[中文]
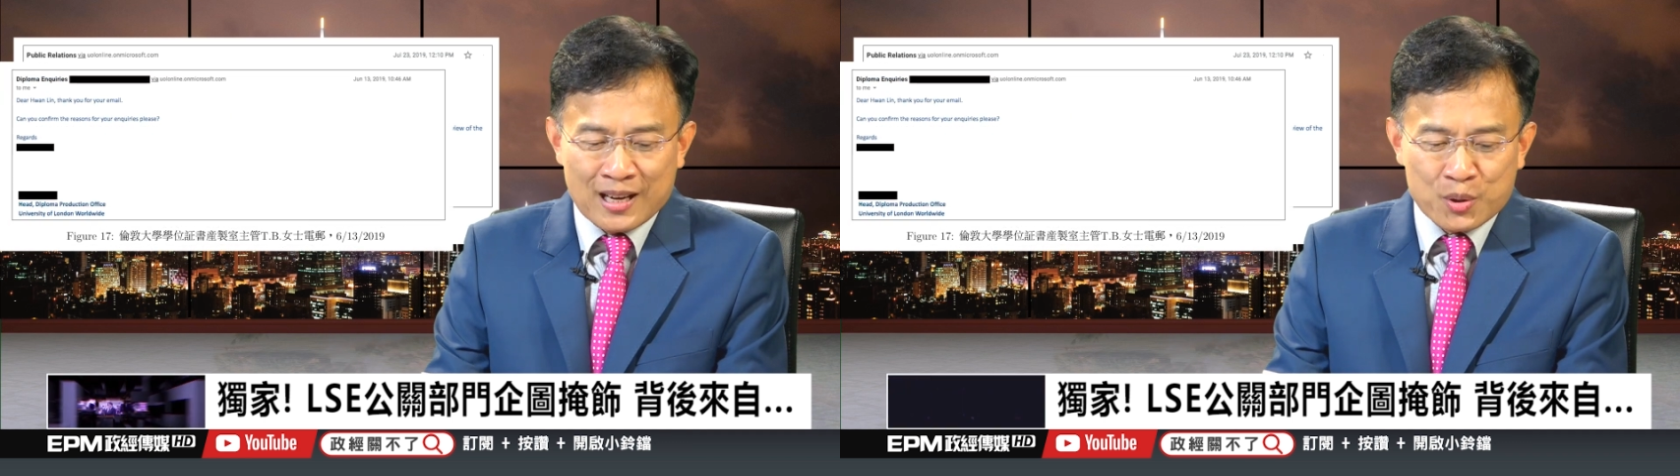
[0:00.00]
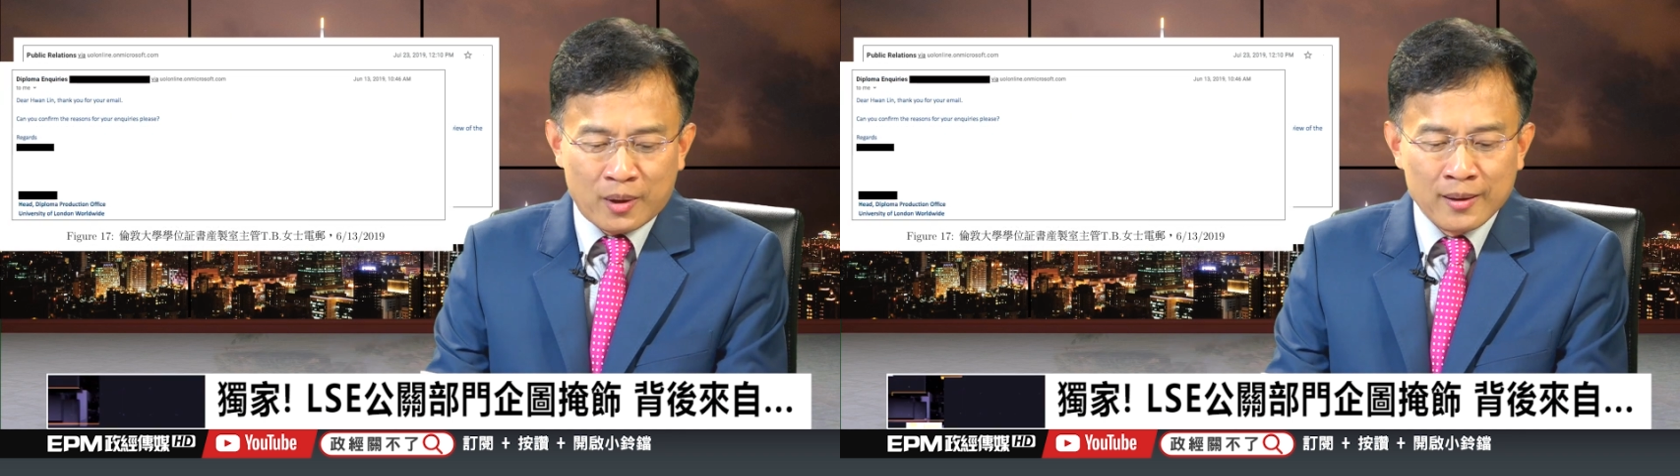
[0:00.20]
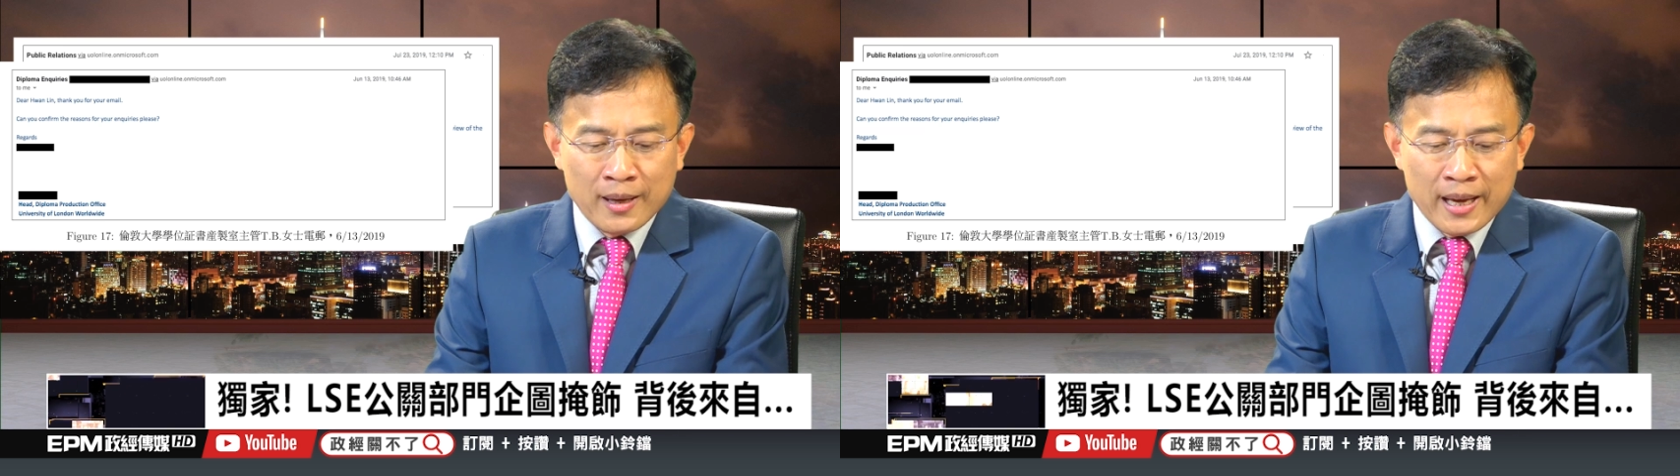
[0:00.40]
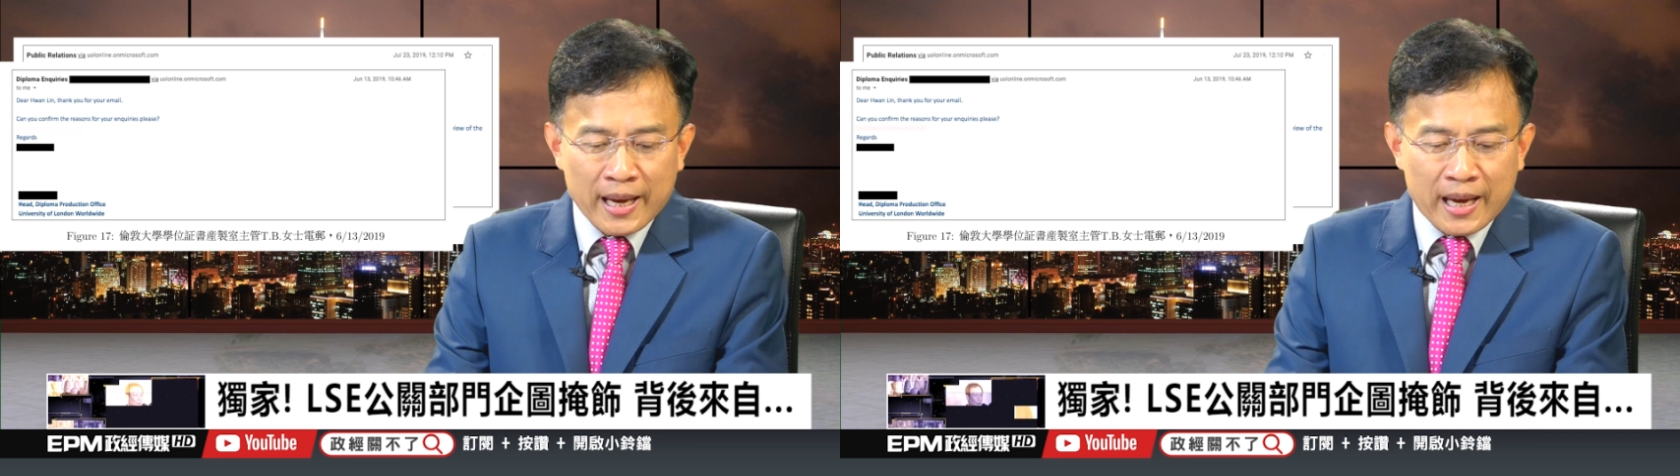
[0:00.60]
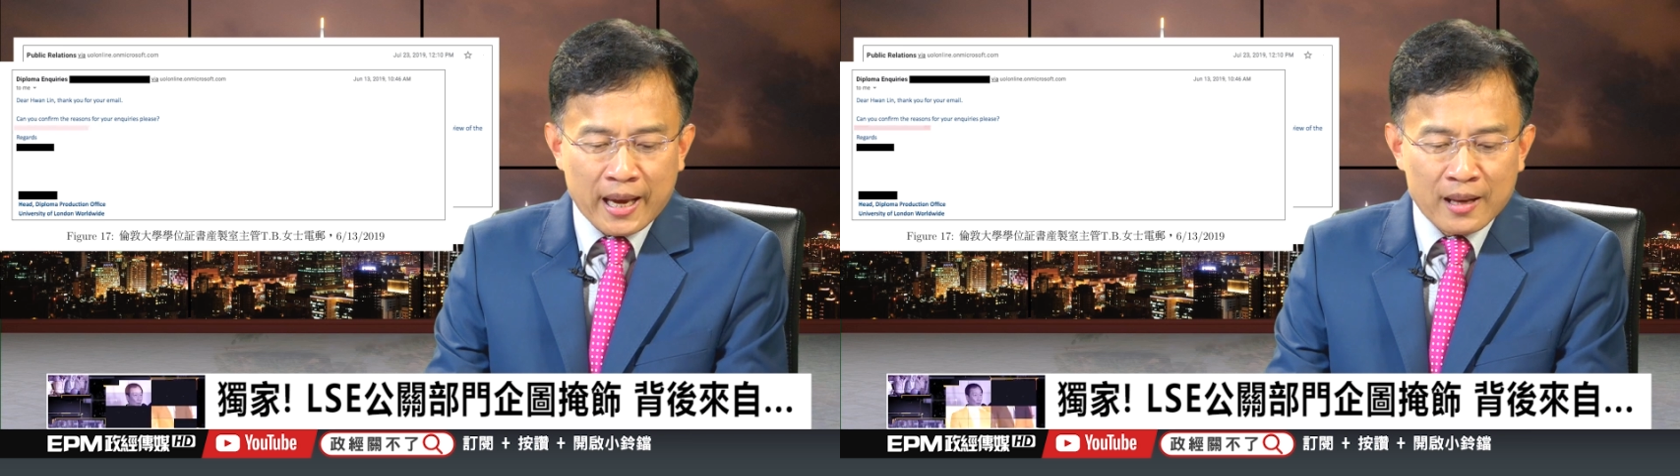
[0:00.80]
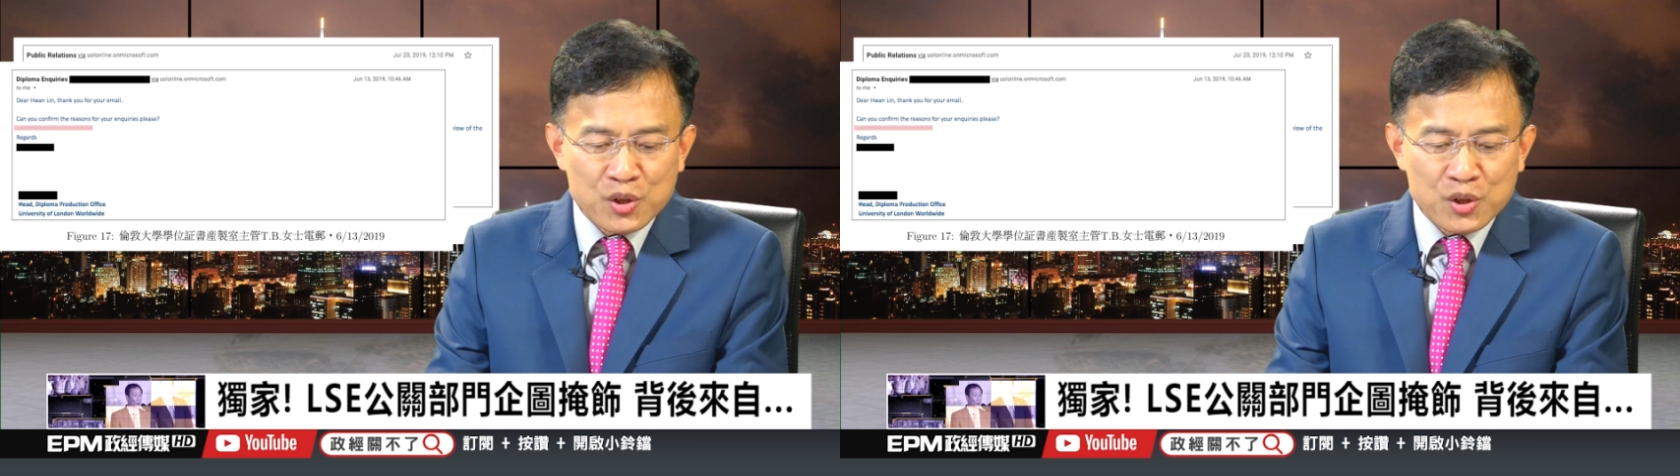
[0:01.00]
他说：“Can